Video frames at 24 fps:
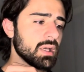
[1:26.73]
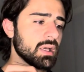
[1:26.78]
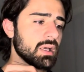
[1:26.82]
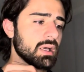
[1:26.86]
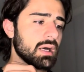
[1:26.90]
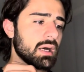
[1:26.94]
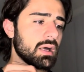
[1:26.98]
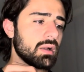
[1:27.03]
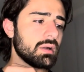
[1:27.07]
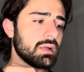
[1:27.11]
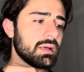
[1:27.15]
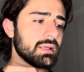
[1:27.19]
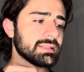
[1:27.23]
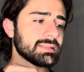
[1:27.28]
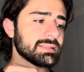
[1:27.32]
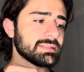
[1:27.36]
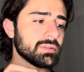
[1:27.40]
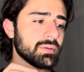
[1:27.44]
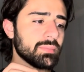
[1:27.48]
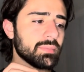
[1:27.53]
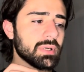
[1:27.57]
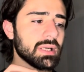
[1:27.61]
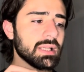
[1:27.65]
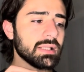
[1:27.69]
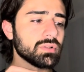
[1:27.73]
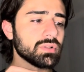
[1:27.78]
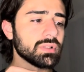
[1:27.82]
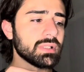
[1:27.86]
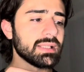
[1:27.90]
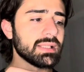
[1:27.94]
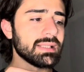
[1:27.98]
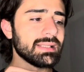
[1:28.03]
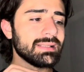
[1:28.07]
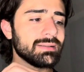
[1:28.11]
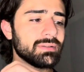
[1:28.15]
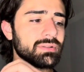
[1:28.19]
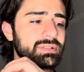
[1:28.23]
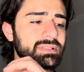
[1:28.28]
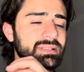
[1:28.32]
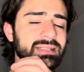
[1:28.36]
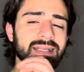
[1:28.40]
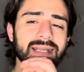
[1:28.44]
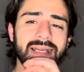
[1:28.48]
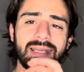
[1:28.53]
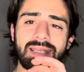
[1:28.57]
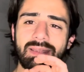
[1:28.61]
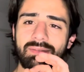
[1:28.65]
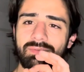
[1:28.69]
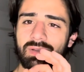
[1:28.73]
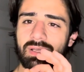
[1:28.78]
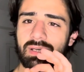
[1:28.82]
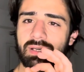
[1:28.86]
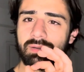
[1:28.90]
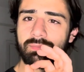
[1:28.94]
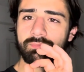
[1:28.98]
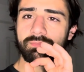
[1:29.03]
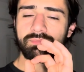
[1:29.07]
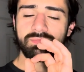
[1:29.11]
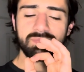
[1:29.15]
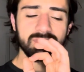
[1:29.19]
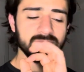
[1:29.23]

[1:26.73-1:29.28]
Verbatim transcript: Allora, sto parlando dello scrivere.